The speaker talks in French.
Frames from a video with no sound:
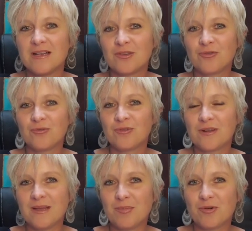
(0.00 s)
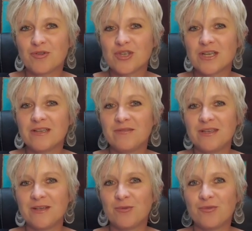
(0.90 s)
toutes les prochaines
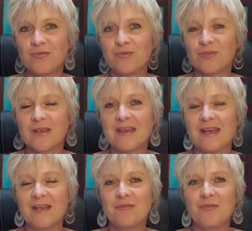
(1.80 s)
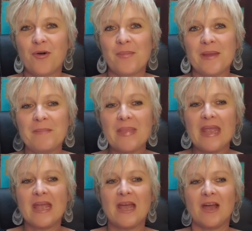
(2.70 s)
vidéos, vous serez informé.
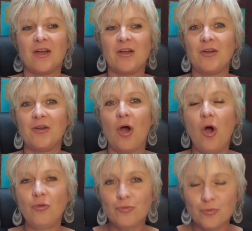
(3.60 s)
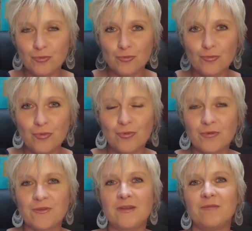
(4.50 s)
Euh, en dessous
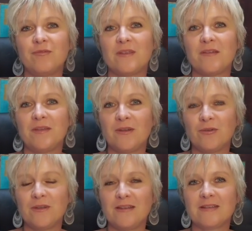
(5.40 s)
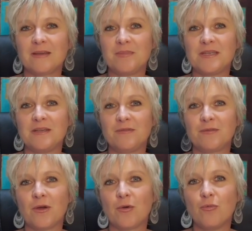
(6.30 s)
aussi, vous avez dans le
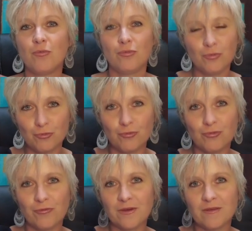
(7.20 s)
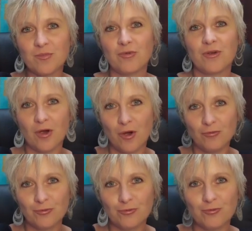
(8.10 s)
descriptif ou au-dessus sur Facebook,
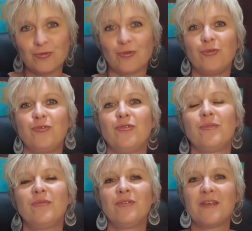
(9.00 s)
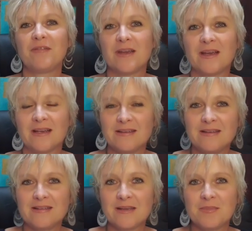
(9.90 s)
en dessous sur YouTube, vous avez un
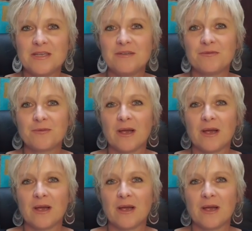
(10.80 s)
descriptif,